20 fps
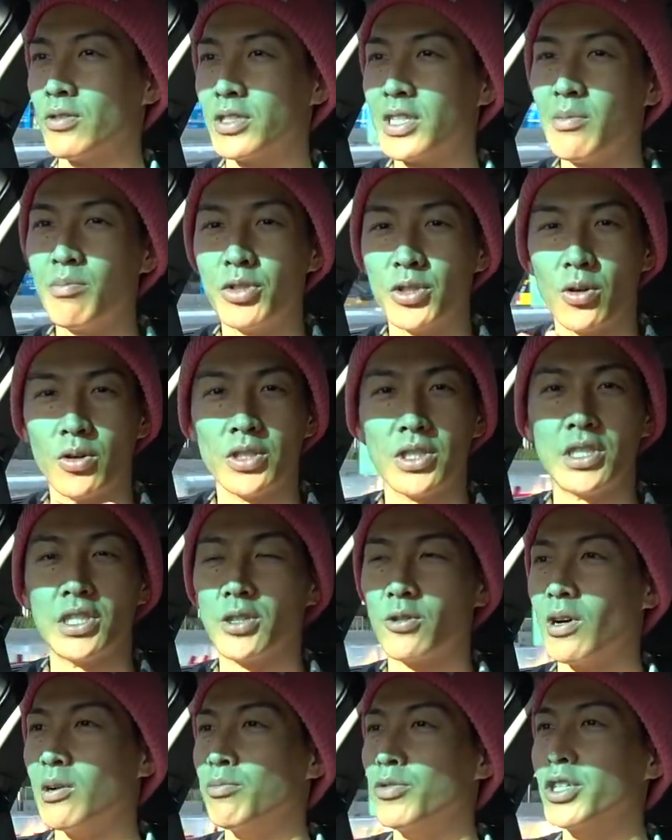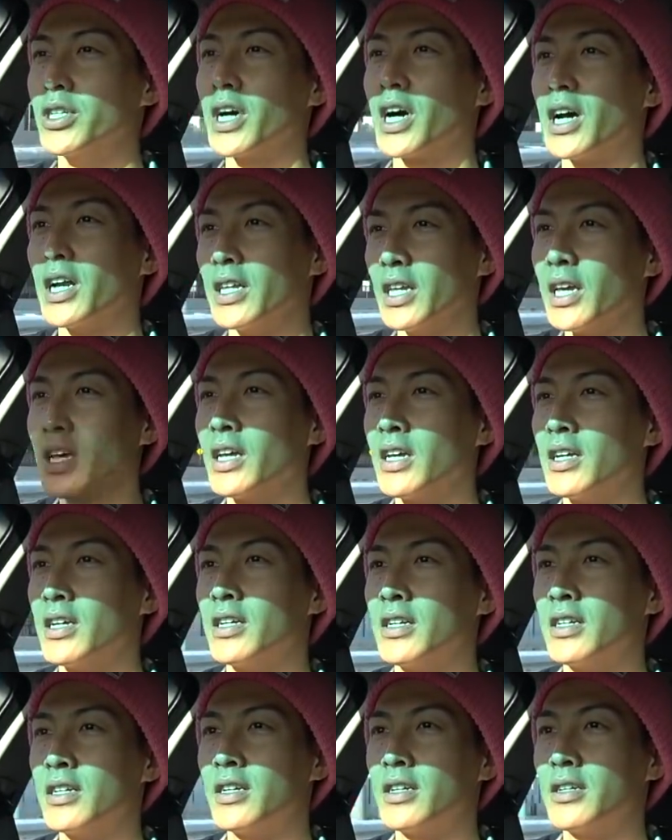全部同時進行は無理だからね。
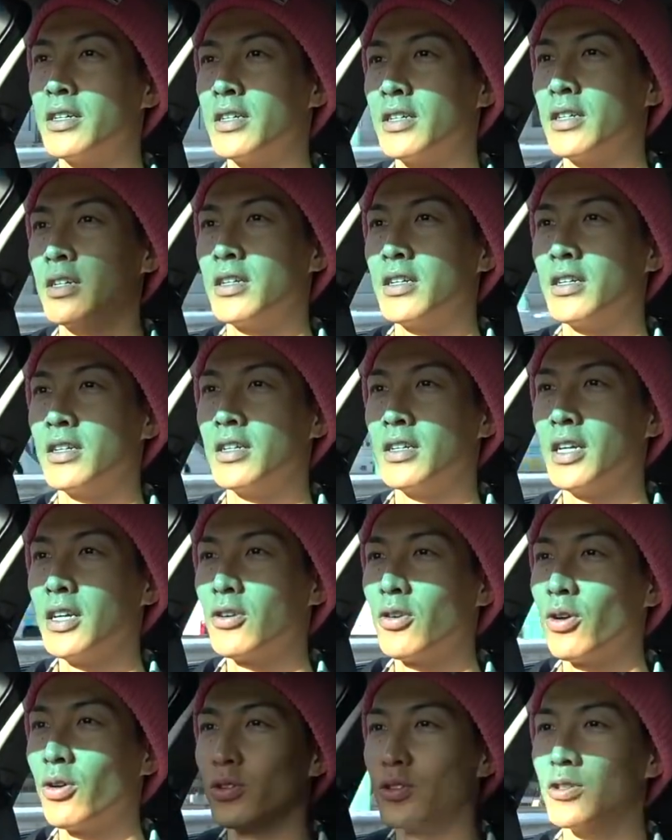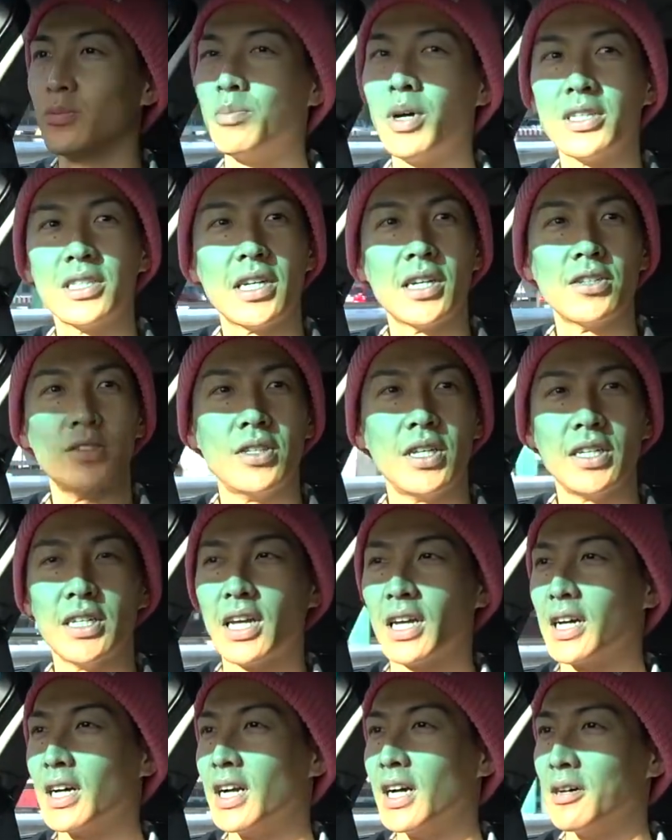一個一個順番じゃないとでき
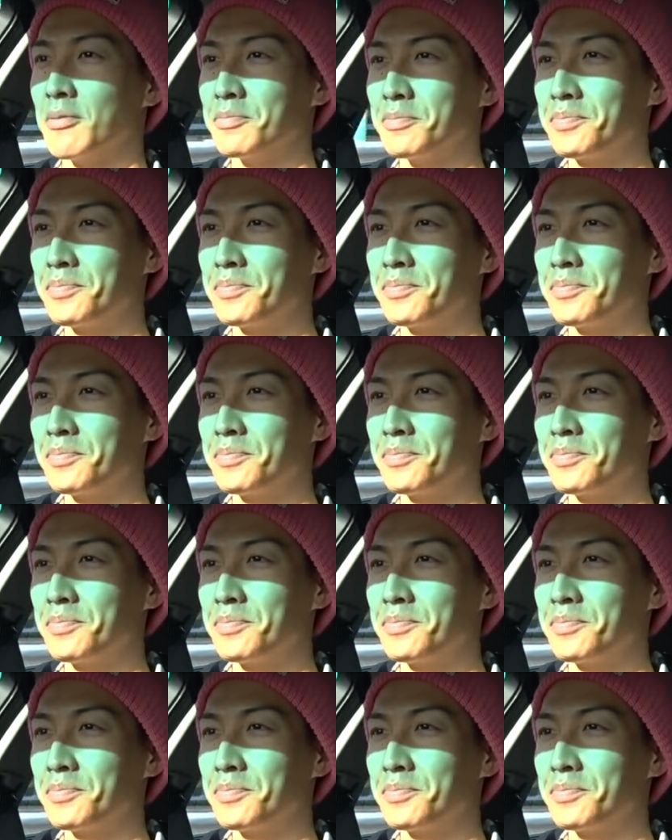ないから、